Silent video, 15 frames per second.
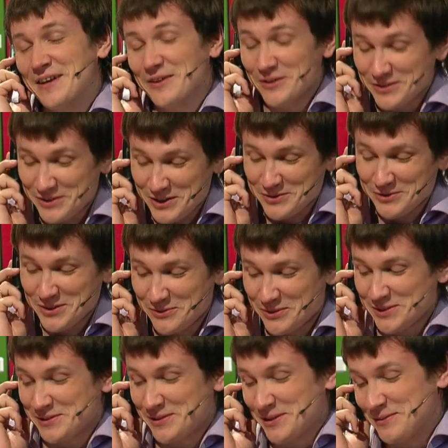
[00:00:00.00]
Не, ну это я с
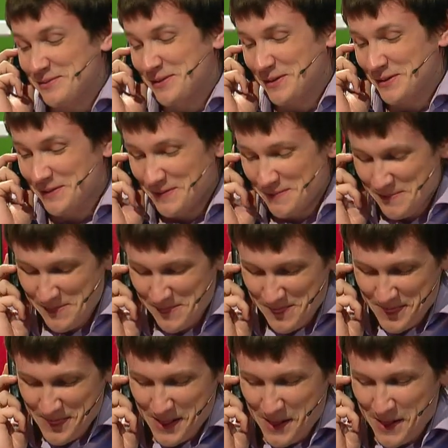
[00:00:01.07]
удовольствием.
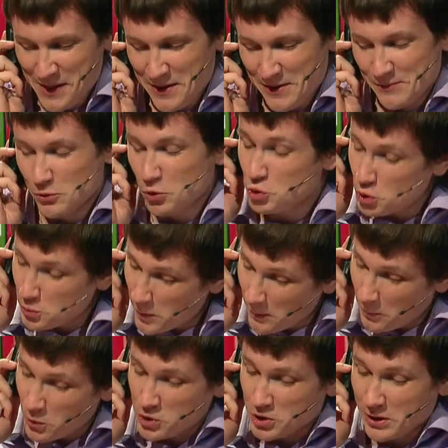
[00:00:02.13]
Ну чуть
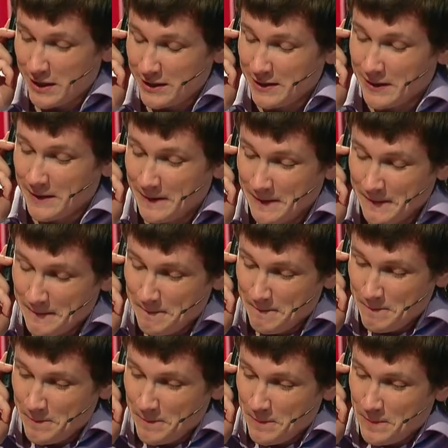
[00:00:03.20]
попозже, ладно?
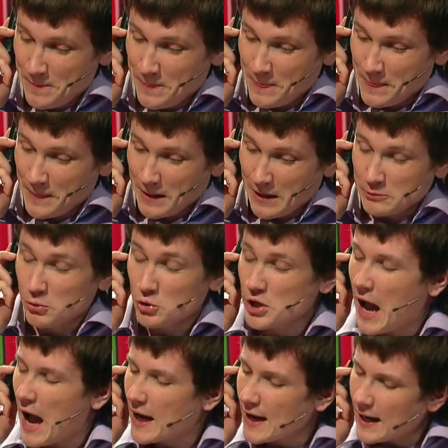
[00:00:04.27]

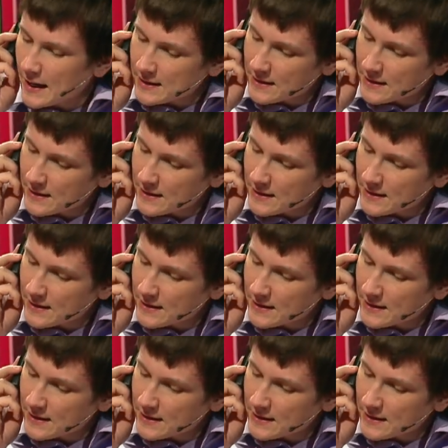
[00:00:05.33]
Слушай, а